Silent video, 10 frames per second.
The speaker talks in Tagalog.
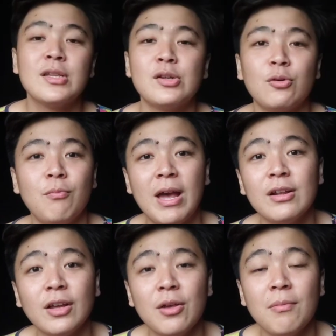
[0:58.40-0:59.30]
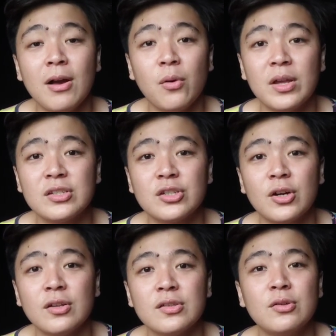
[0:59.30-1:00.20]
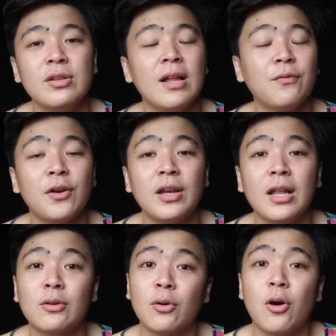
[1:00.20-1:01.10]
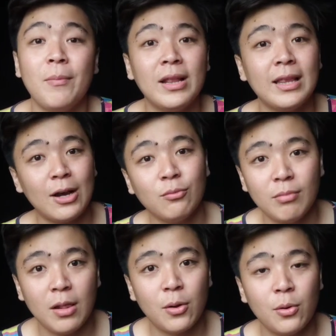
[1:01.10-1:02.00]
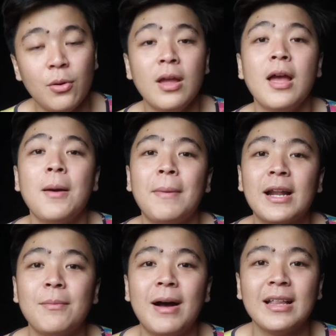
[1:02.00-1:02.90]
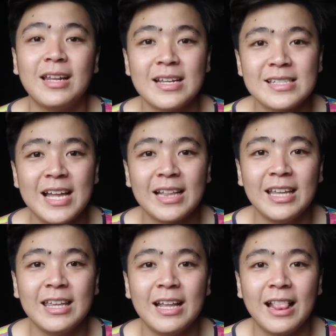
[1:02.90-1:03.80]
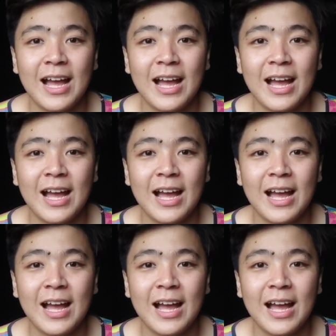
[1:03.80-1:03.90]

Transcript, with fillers: So kung meron kayong mga questions, do not forget to comment down below para ma-address natin yan